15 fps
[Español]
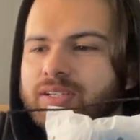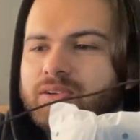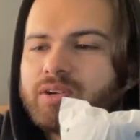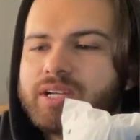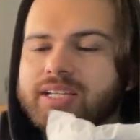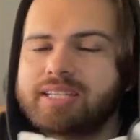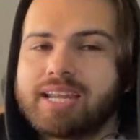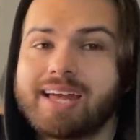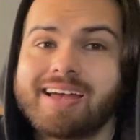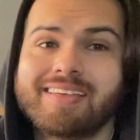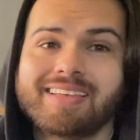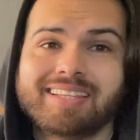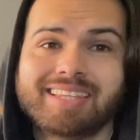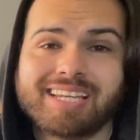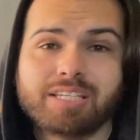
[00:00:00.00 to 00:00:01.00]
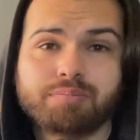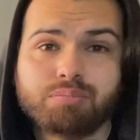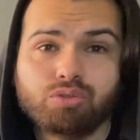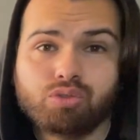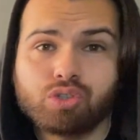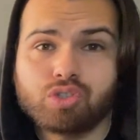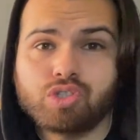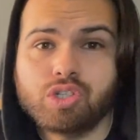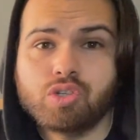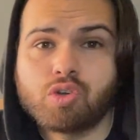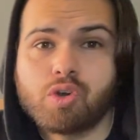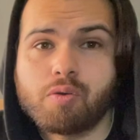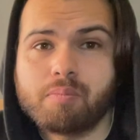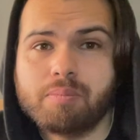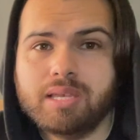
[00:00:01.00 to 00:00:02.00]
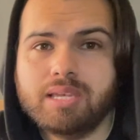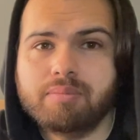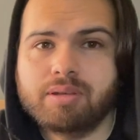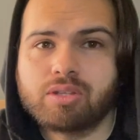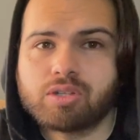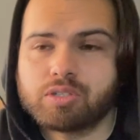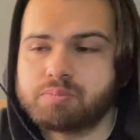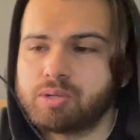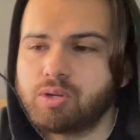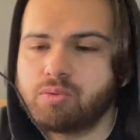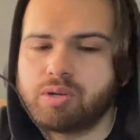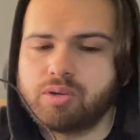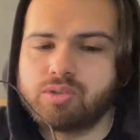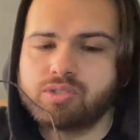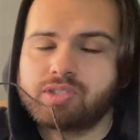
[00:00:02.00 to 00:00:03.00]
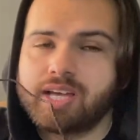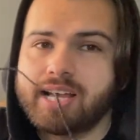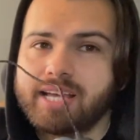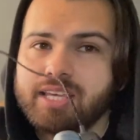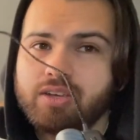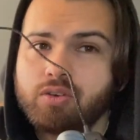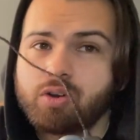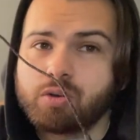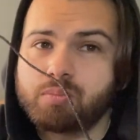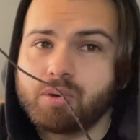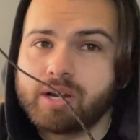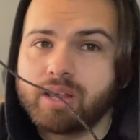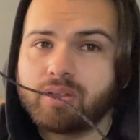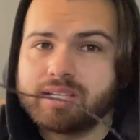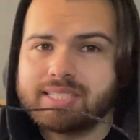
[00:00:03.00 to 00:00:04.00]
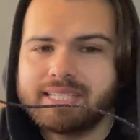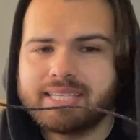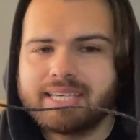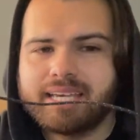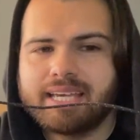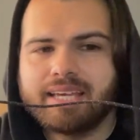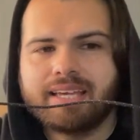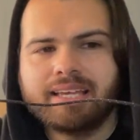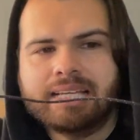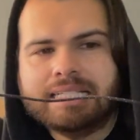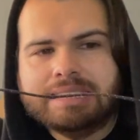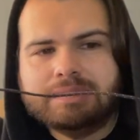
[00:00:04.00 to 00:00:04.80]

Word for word: con entrada de 3.5 milímetros, pero bueno, está incorporado, así que